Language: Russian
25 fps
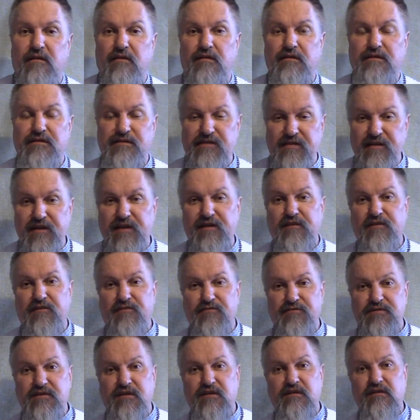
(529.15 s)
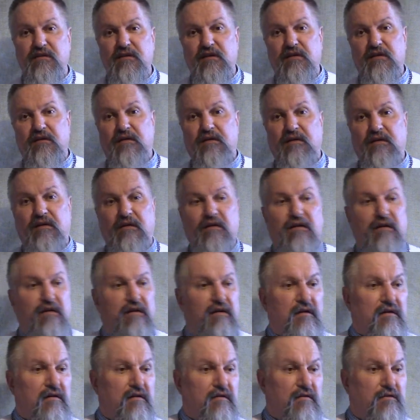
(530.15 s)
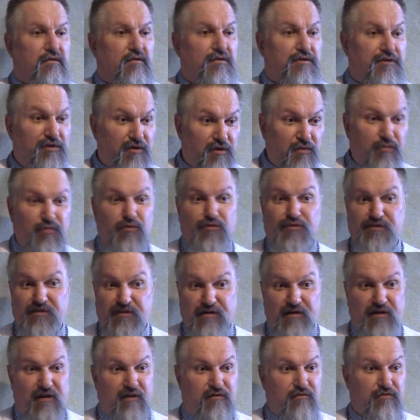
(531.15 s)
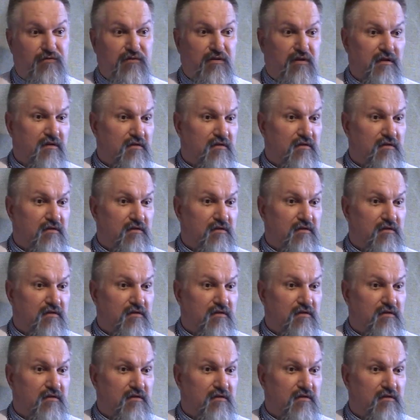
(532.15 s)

исцеление людей – а, очень люблю исцелять людей.